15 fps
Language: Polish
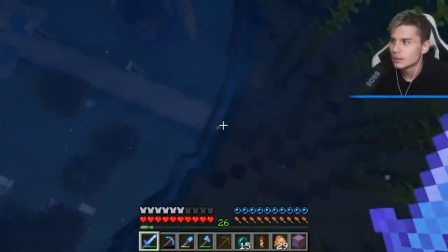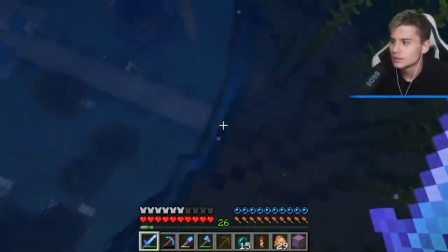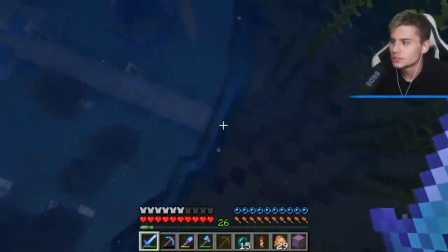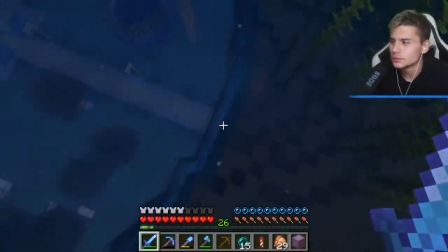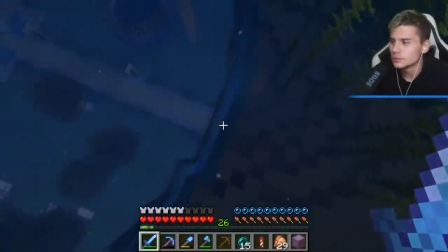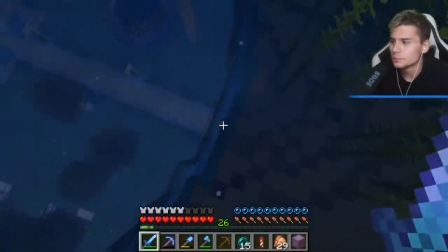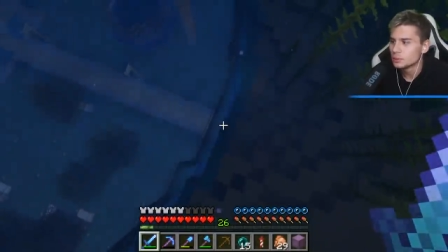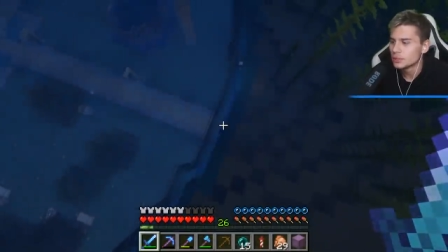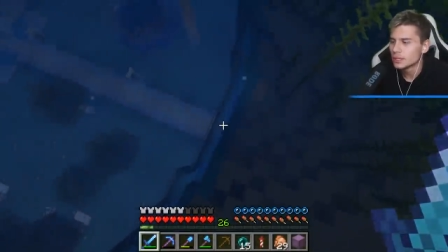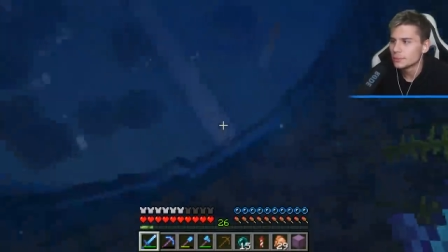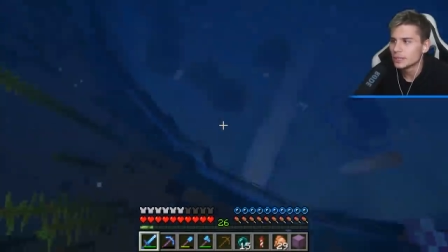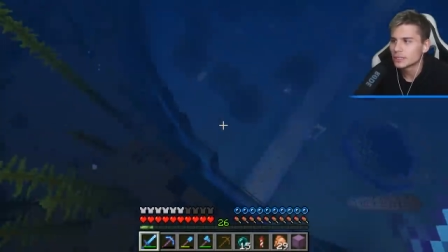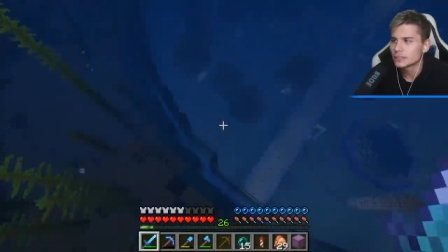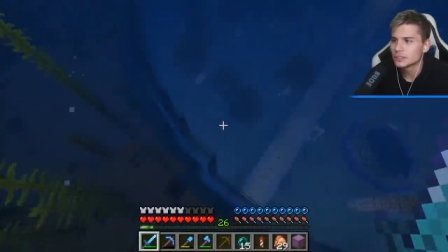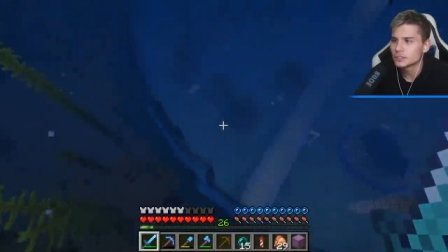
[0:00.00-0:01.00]
Lecimy,
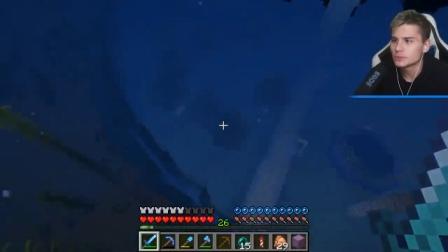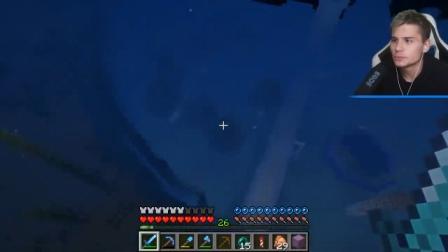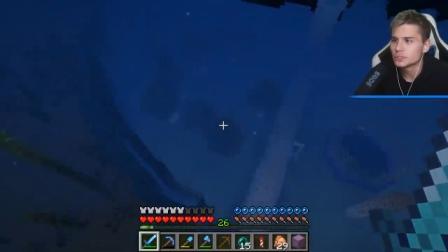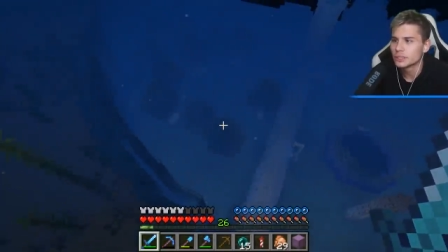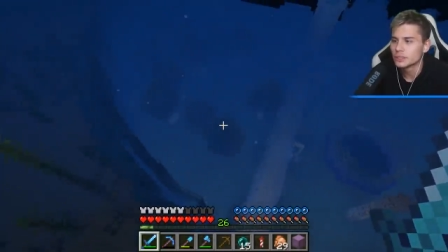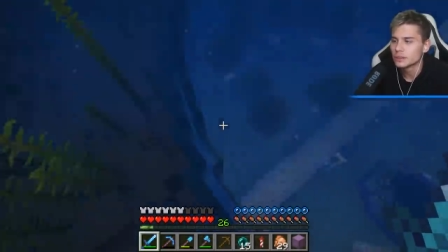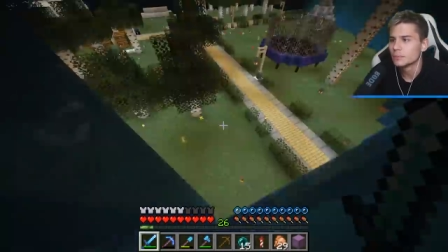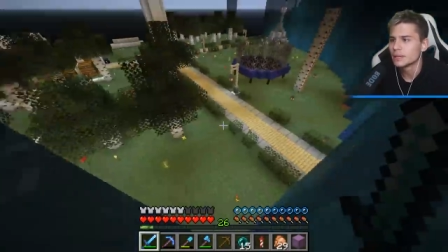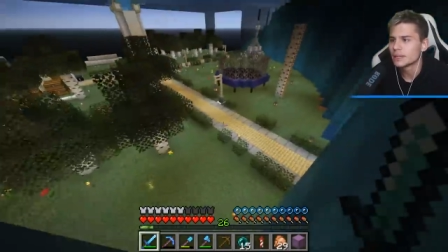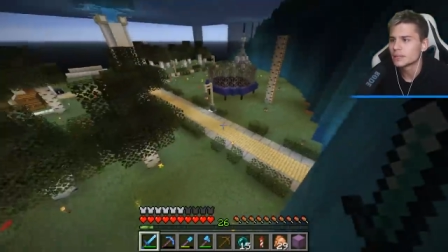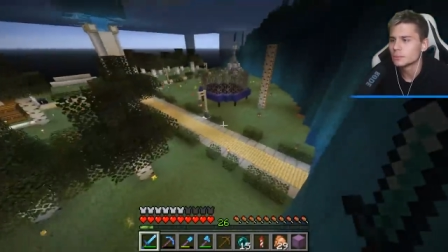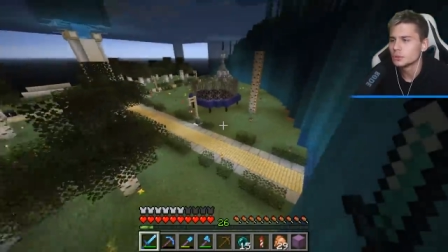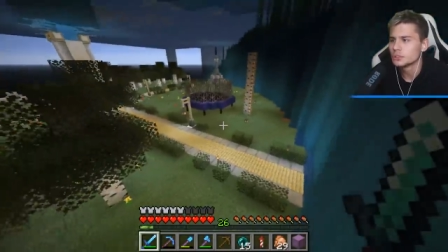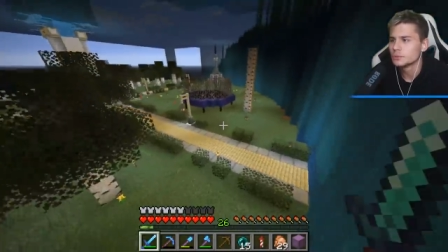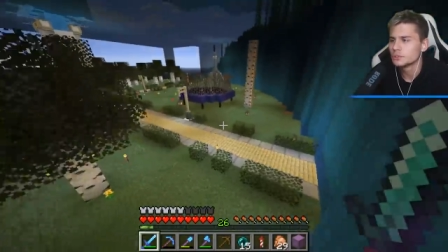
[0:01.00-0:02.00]
płyniemy jak najszybciej.
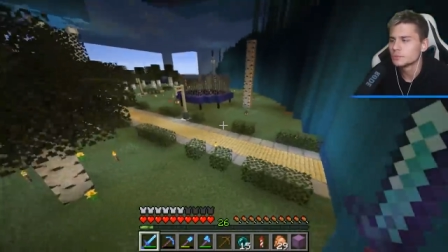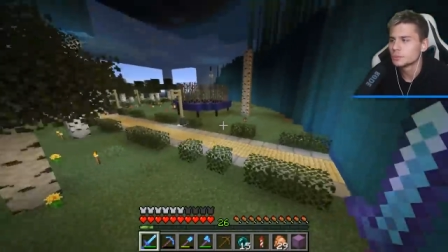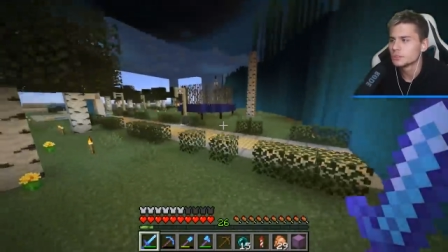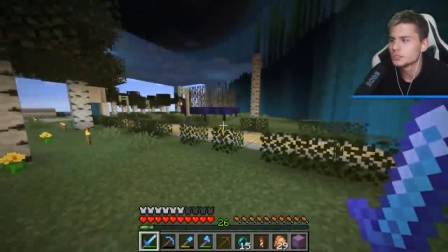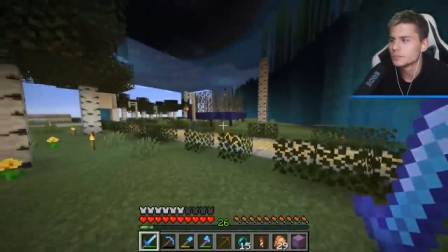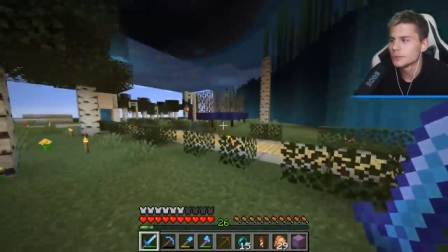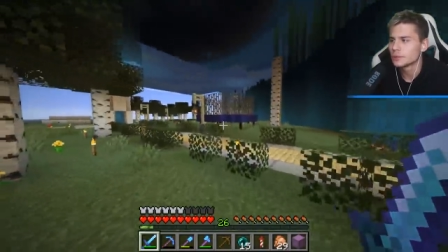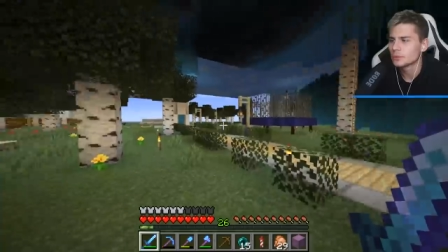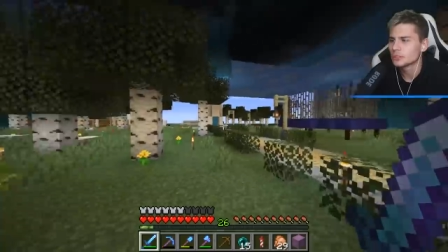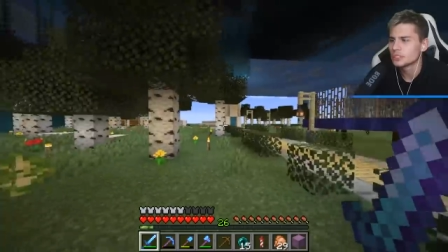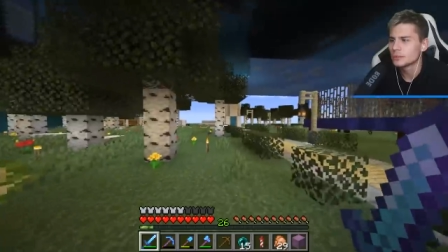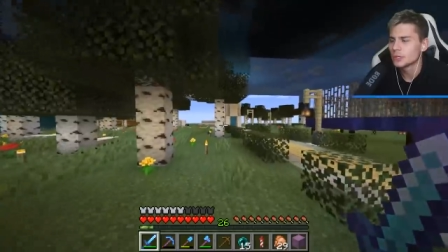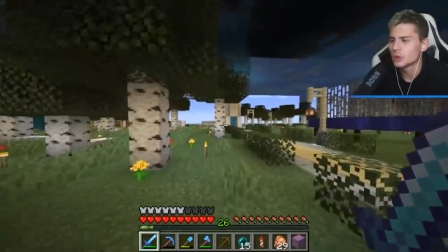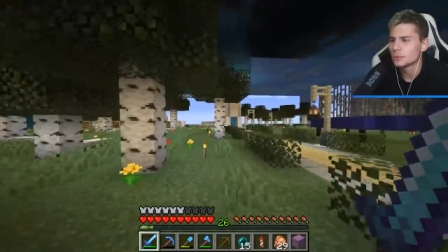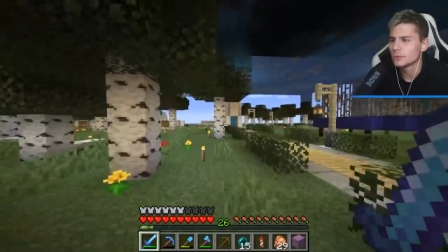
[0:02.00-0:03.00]
Marek musi być w podziemiach, bo
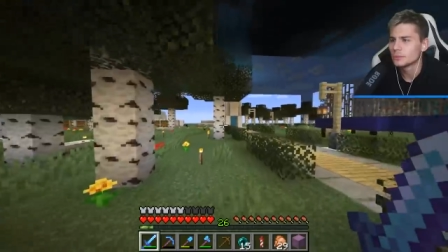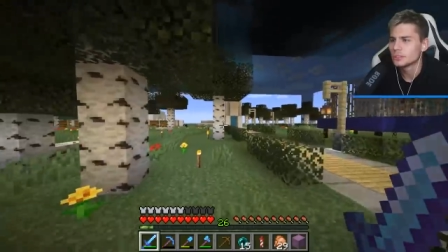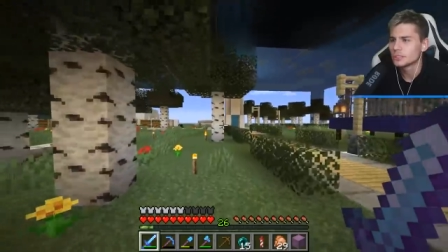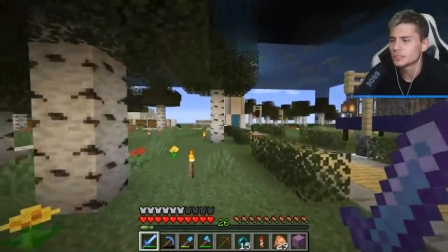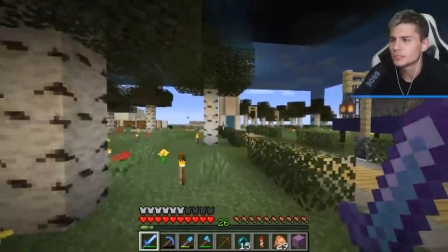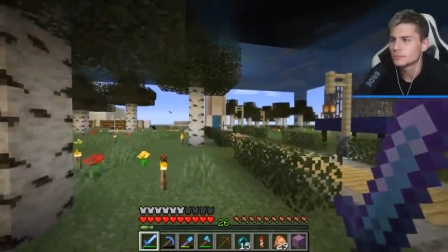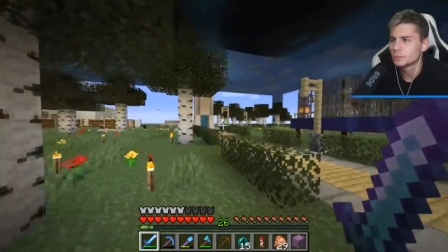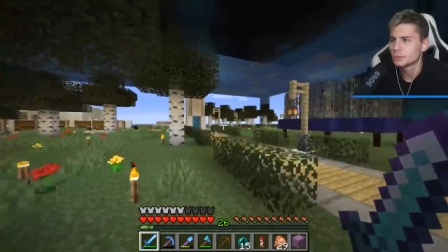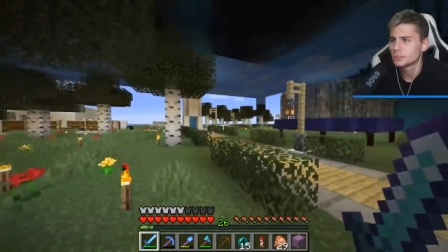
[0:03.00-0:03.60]
gdzie miałby być, jak nie w